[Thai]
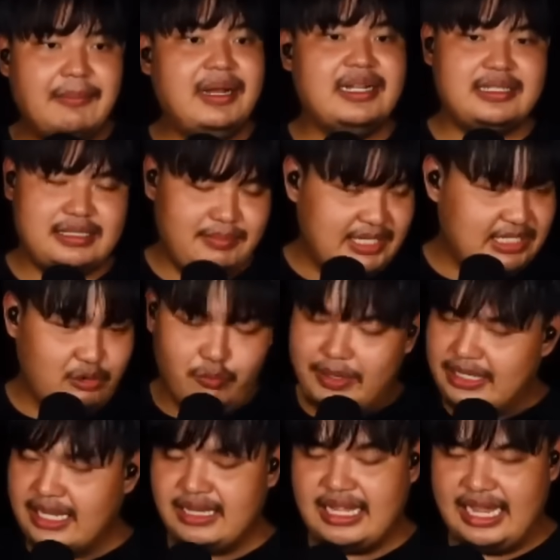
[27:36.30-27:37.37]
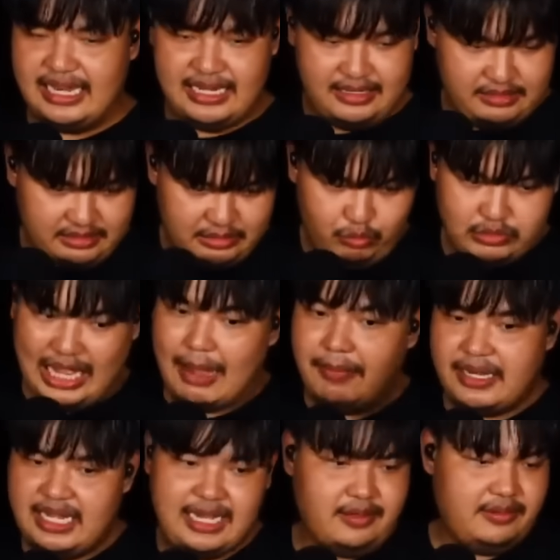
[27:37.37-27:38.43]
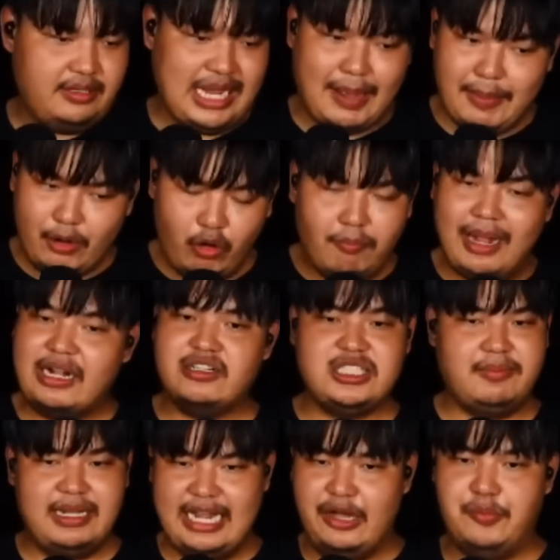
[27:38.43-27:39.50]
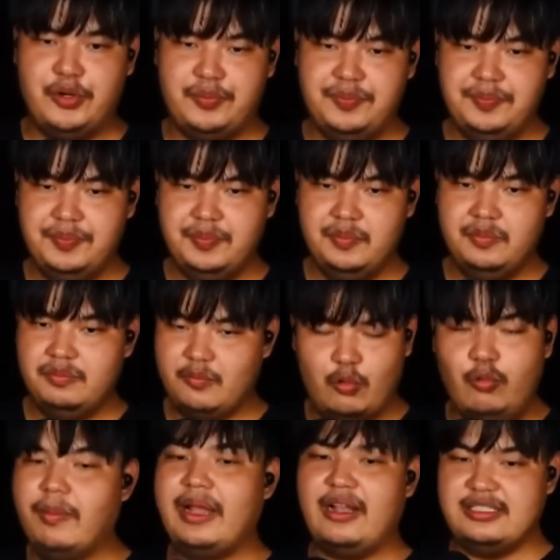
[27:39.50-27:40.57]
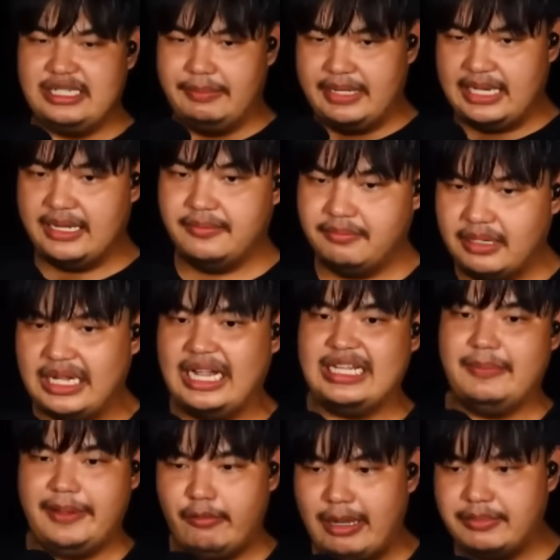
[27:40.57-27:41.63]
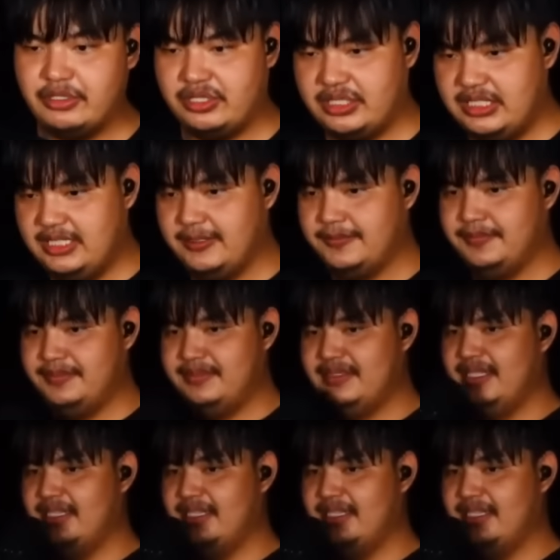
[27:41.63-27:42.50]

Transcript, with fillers: ถ้ามึงไม่อยู่ประเทศไทยเนี่ยอยู่ต่างประเทศน้ำอารมณ์บ้านเขาใส่มะนาวหมด กูไม่เข้าใจเหมือนกัน มันจะจะเป็นความสดชื่น